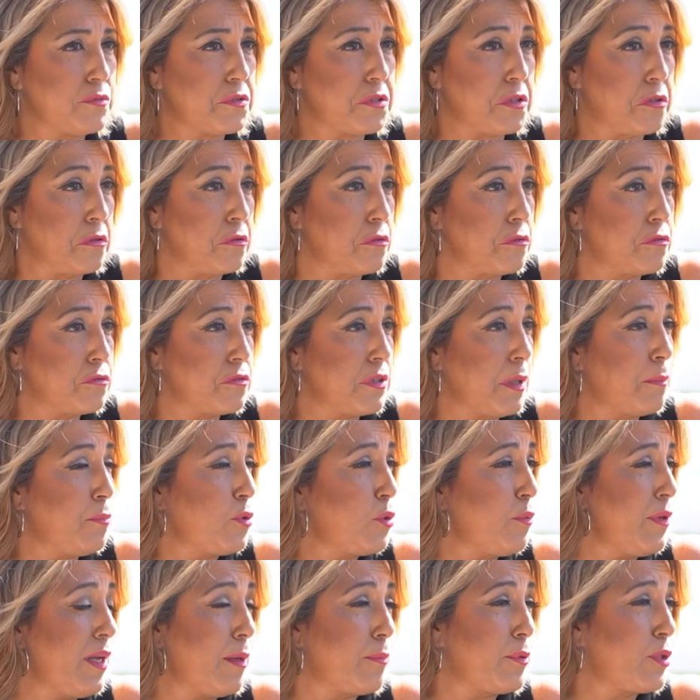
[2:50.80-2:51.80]
si no,
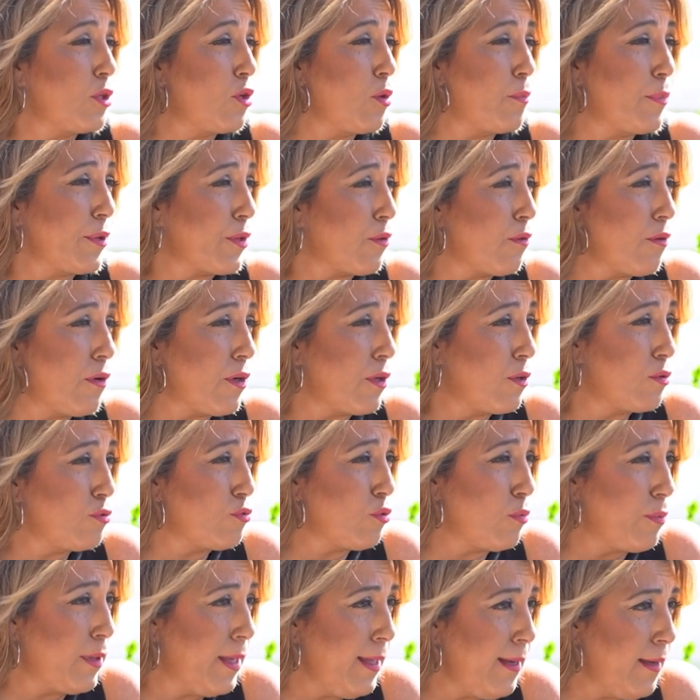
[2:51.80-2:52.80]
tampoco hubiera pedido perdón que no
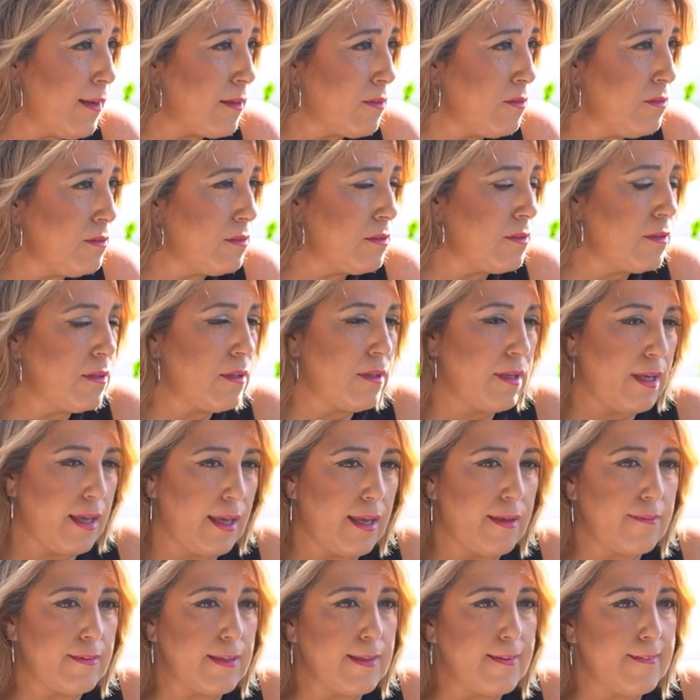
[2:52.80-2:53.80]
estuviera, ¿no?
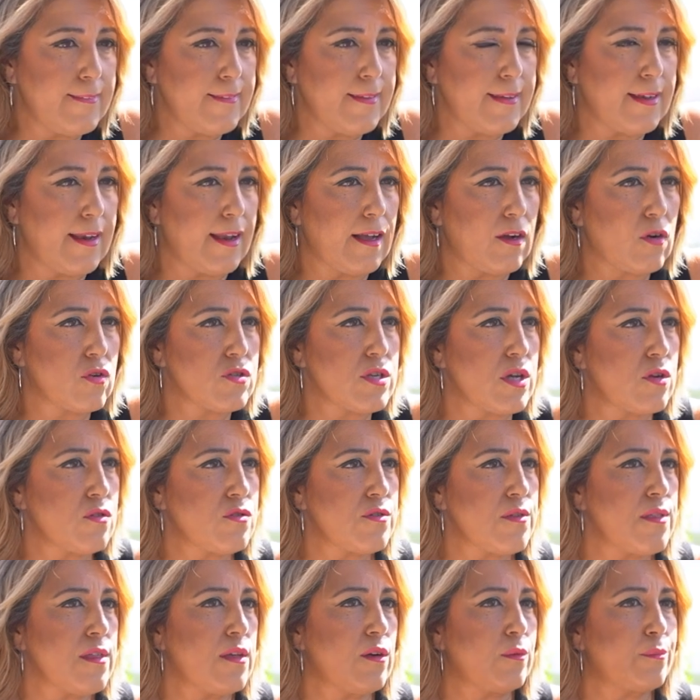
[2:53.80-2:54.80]
Es evidente que las cosas no
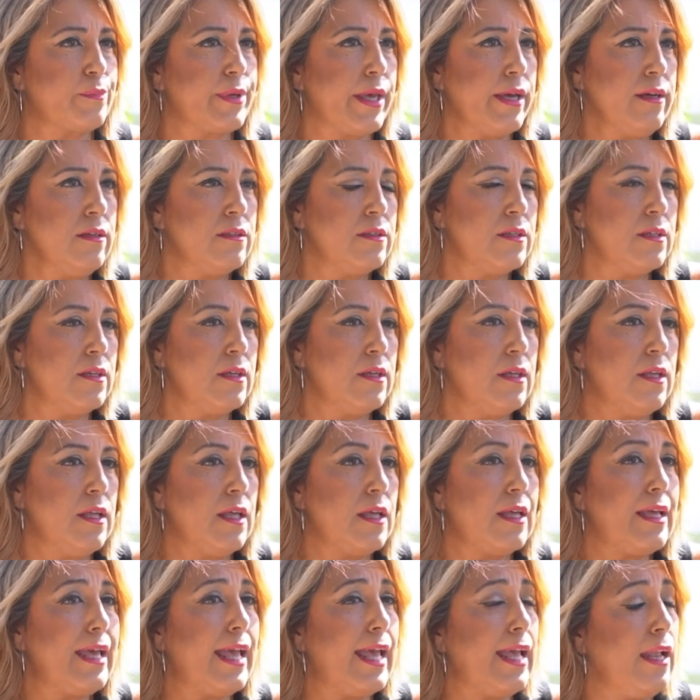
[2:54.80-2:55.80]
se hicieron bien.
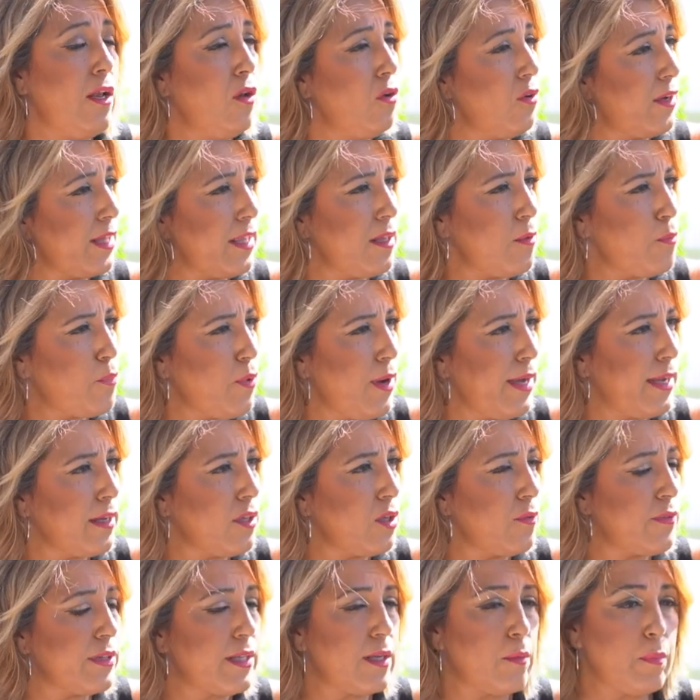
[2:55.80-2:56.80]
¿Es lo que después ha
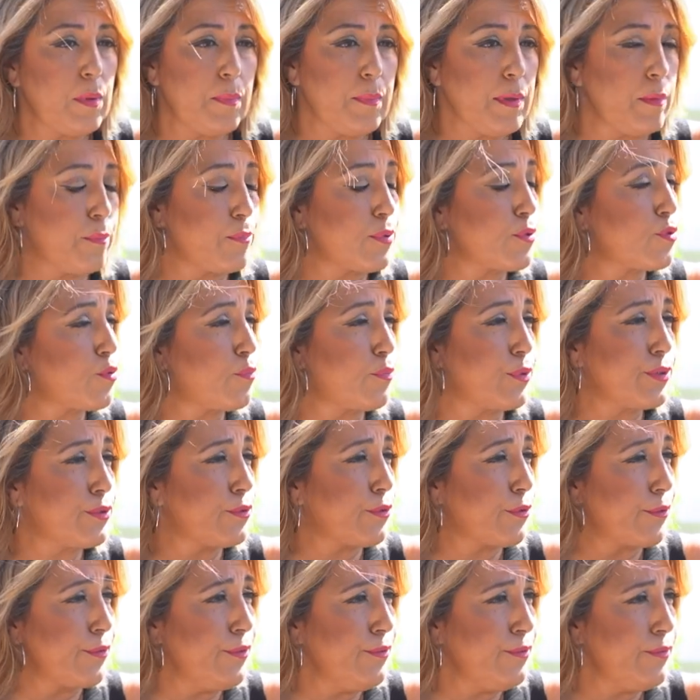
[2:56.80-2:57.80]
querido vender el PP? Por
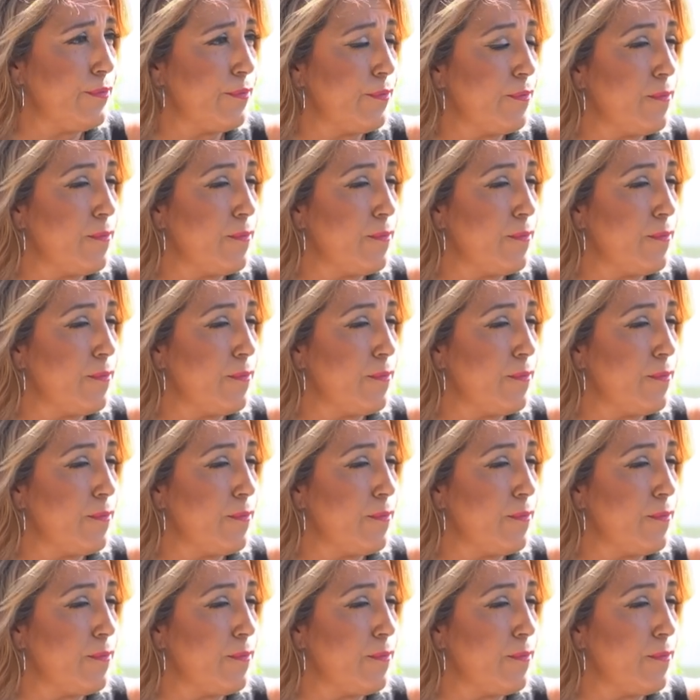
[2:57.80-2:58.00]
supuesto que no.